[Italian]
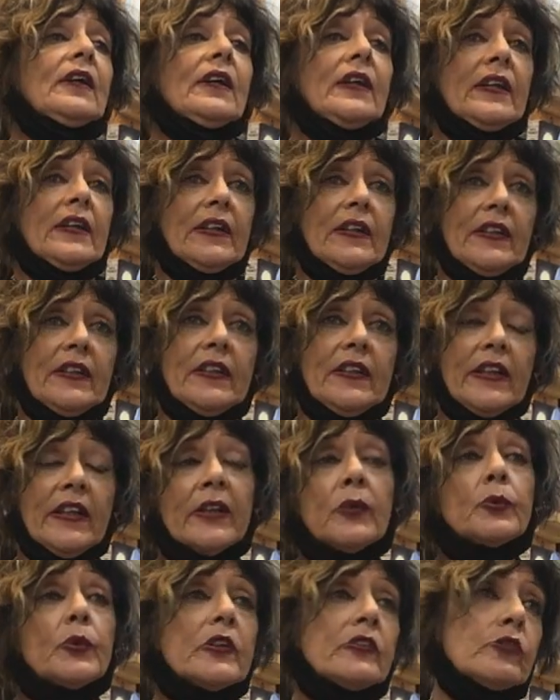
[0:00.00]
eh, eh,
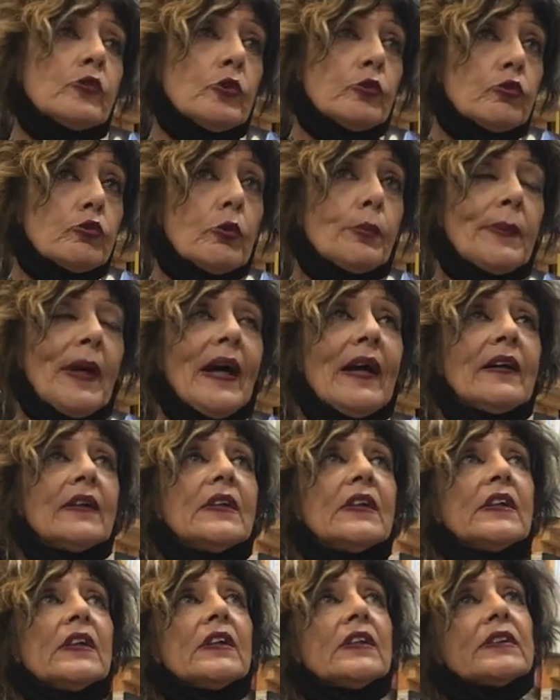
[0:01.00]
e questo insomma
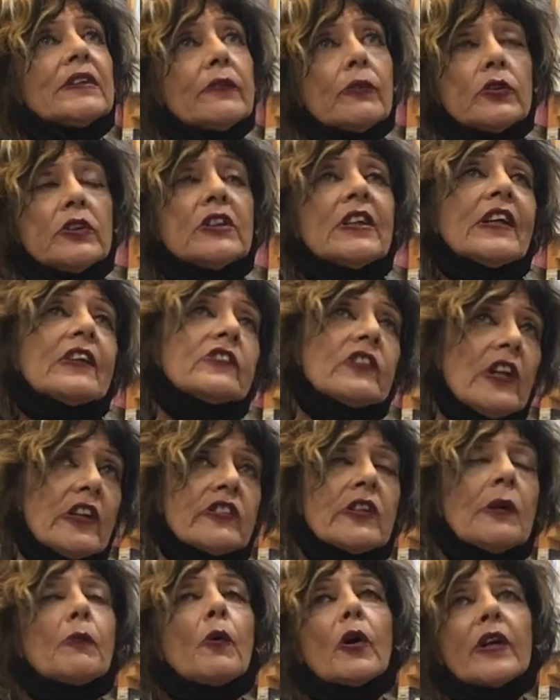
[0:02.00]
devo dire che ce la
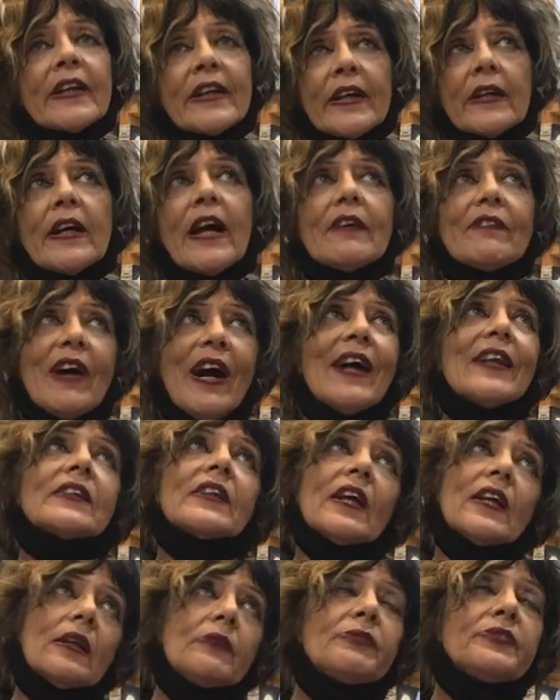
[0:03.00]
siamo
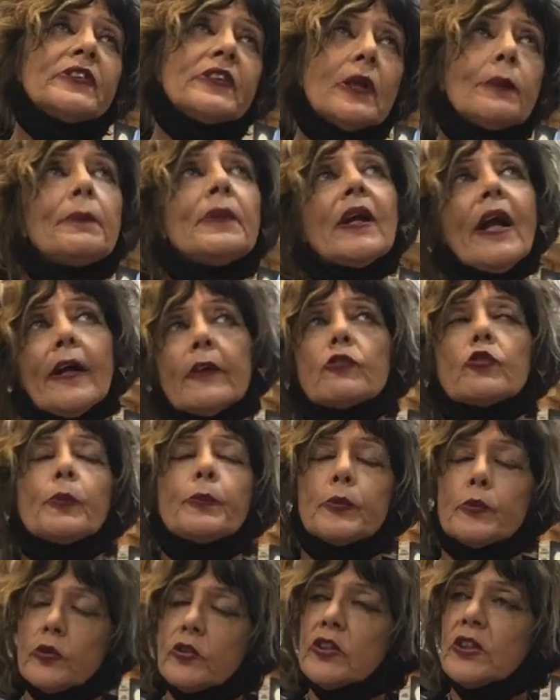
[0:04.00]
cavata alla fine il bilancio è
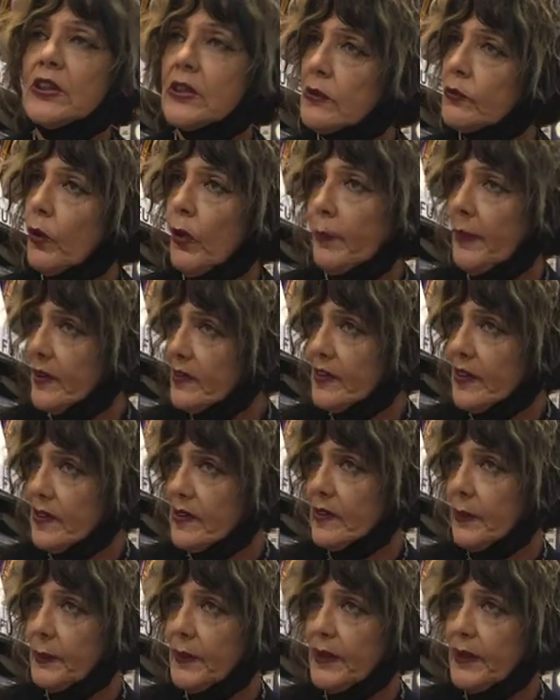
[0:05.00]
positivo abbastanza